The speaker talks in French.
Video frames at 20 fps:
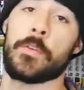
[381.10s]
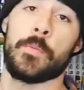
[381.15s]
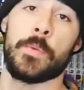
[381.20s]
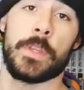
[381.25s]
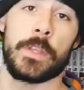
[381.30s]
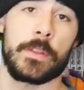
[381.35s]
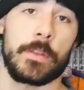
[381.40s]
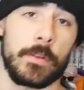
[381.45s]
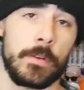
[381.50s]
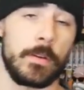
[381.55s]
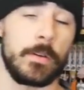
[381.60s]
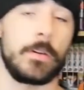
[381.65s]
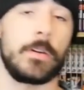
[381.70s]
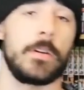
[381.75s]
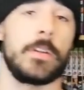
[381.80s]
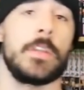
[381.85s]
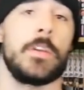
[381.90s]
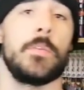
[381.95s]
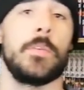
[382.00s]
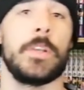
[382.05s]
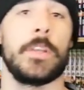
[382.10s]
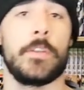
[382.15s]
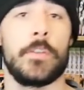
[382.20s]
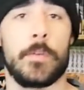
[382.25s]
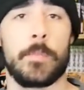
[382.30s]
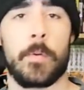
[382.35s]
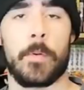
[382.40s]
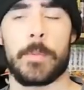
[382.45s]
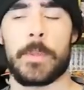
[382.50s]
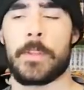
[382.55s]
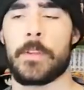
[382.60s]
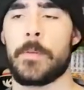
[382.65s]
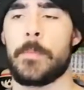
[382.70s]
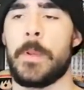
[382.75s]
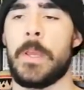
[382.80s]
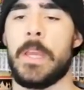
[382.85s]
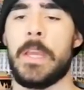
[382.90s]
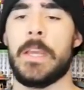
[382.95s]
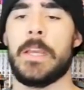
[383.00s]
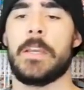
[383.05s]
8, il y a eu les deux premiers
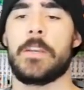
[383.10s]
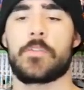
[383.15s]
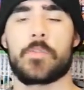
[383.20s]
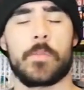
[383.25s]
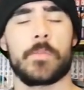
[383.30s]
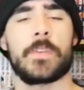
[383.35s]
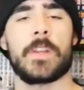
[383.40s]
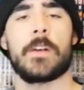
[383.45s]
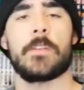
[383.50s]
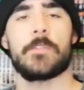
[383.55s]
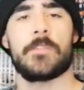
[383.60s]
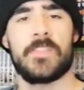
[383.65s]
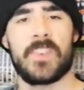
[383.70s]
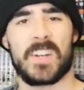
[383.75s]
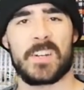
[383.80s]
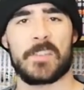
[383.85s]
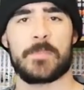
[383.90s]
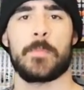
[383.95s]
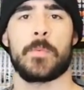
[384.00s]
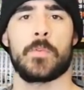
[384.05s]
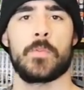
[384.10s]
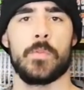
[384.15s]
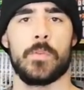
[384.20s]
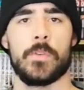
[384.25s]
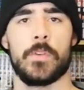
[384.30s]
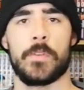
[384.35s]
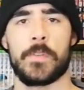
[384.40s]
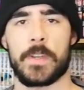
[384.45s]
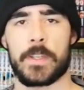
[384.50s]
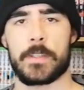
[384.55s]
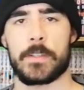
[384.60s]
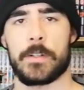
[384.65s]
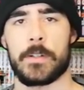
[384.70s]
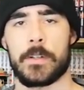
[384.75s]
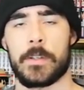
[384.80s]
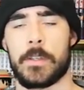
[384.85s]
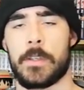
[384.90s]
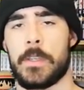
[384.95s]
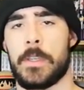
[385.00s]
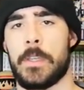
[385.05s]
tomes. Je trouve ça vachement cool de faire ça.
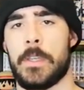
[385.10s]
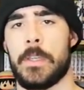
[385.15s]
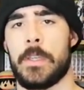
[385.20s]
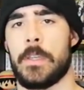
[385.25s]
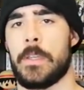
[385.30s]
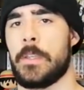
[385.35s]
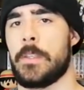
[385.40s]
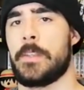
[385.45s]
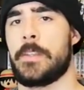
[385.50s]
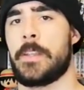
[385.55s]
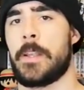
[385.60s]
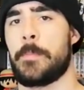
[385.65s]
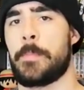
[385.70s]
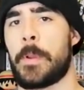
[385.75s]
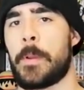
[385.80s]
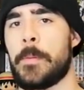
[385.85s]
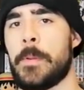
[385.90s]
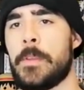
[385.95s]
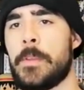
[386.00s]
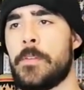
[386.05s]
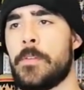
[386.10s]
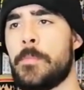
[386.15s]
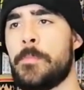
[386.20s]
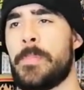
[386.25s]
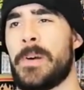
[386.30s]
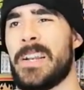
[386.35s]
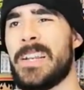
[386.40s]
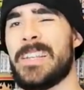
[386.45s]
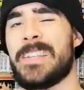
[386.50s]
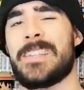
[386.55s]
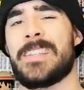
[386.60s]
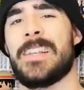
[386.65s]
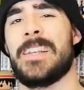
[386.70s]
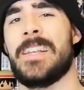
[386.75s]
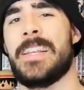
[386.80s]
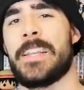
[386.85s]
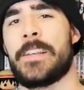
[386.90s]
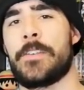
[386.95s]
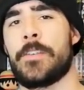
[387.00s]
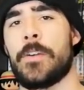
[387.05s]
Ça permet de pas laisser
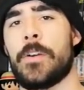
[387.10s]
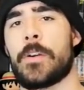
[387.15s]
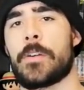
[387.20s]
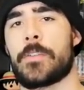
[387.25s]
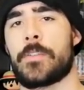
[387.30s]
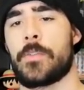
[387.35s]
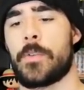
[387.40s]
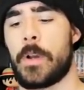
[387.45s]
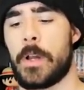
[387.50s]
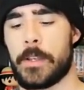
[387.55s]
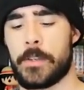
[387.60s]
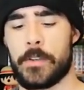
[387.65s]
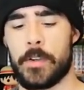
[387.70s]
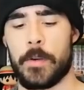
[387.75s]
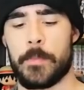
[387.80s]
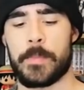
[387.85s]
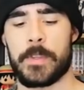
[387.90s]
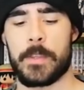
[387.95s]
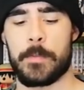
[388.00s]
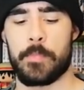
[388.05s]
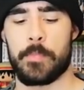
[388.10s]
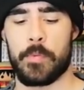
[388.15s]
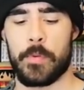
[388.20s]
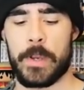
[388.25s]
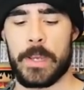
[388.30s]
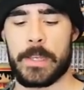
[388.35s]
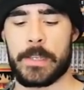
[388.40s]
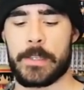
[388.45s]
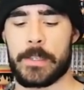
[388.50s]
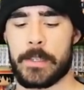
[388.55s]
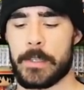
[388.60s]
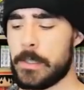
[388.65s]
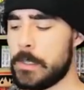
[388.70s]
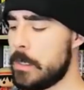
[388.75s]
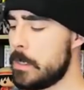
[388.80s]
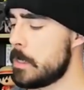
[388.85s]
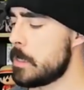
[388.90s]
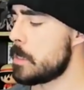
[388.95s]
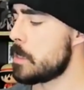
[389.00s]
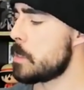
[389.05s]
le lecteur sur un tome qui peut être
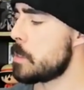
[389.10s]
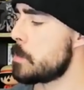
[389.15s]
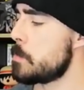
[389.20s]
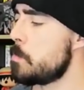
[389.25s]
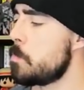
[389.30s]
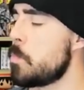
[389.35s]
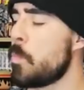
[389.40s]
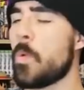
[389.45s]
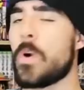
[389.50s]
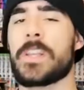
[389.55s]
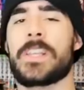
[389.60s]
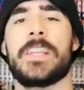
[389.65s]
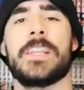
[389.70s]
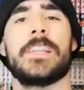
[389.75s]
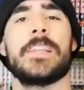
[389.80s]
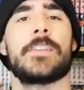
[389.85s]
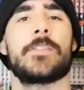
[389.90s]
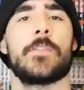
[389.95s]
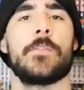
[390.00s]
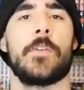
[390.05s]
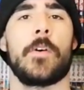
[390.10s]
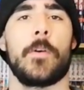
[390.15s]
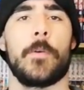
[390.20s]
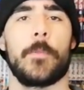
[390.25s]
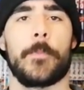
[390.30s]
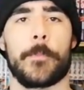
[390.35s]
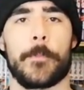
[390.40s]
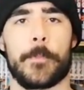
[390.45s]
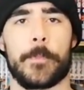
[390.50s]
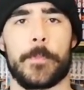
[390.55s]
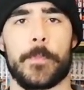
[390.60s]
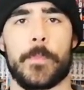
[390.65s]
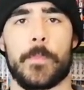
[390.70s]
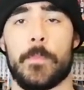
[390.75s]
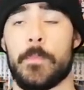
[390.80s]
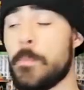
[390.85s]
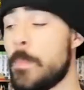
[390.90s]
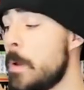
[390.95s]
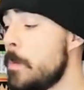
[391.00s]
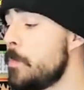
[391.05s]
moitié décevant.
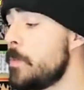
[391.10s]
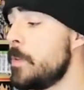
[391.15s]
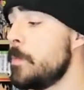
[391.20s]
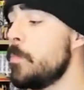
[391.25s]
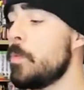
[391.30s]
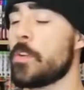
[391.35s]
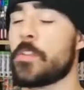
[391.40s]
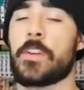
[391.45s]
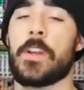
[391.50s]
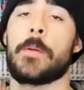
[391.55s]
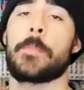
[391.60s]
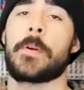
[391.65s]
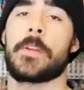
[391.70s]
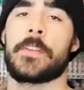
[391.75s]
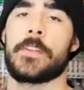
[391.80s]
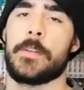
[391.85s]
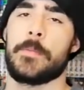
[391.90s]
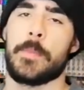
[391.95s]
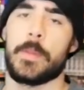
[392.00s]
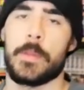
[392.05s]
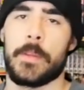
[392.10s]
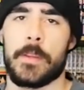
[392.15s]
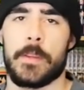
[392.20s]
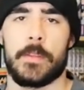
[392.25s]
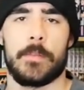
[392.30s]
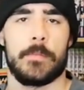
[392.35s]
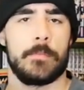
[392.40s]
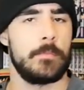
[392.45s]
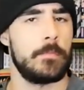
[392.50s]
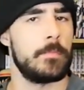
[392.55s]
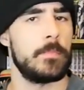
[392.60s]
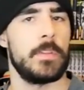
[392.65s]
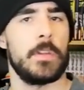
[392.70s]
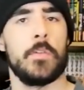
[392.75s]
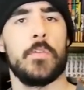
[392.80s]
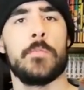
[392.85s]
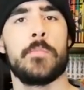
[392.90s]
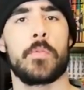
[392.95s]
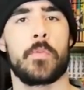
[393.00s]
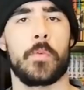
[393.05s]
Même si moi je l'ai apprécié, mais il
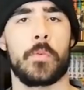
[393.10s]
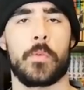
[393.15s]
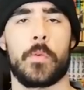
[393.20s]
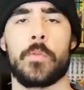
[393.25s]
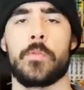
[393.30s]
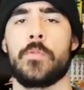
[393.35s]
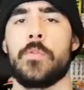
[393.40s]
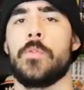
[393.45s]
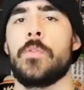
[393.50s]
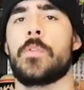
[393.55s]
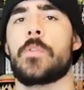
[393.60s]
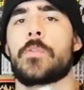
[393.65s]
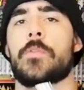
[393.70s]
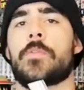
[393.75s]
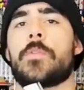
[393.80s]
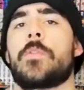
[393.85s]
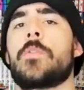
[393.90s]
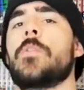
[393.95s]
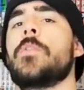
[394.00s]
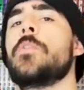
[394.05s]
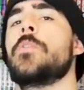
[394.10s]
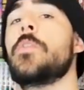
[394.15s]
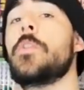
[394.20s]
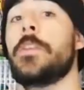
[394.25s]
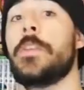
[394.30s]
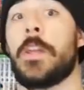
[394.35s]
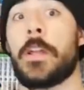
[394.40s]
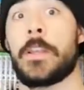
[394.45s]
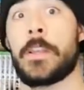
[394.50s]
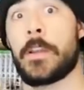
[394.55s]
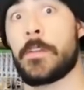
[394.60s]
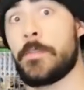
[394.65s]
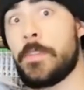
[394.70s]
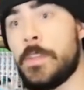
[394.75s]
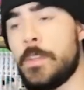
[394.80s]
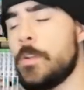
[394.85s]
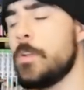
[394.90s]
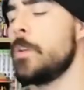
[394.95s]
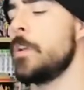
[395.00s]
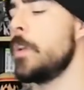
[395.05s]
y a eu beaucoup de retours sur notre dernière
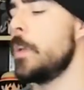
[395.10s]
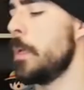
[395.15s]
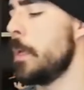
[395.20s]
vidéo